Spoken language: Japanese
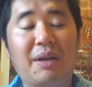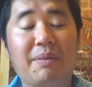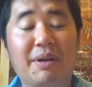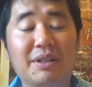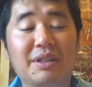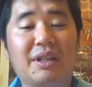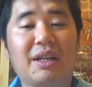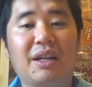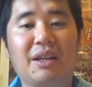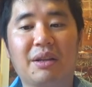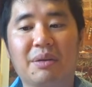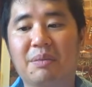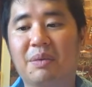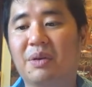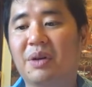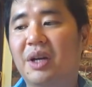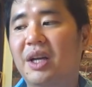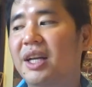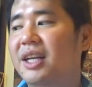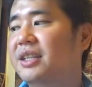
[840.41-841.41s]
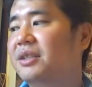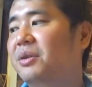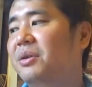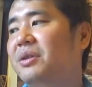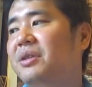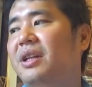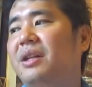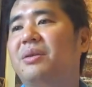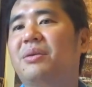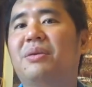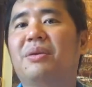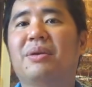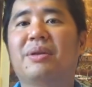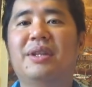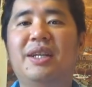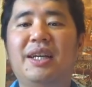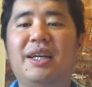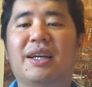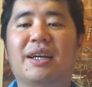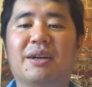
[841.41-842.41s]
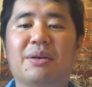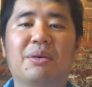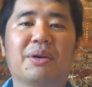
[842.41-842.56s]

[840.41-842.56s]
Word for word: ありますけれども、そういったところで